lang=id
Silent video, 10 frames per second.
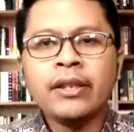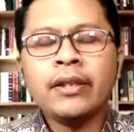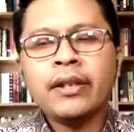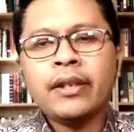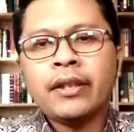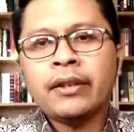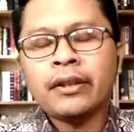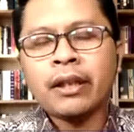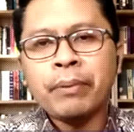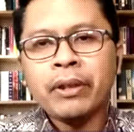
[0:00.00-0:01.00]
mm.
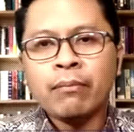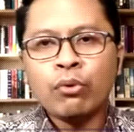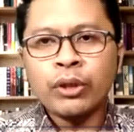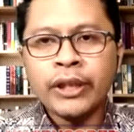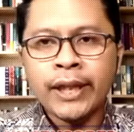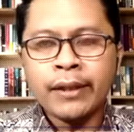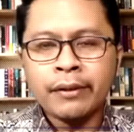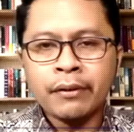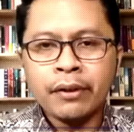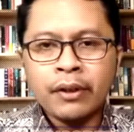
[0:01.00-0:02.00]
tetapi
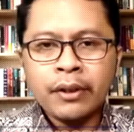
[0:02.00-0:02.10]
kemudian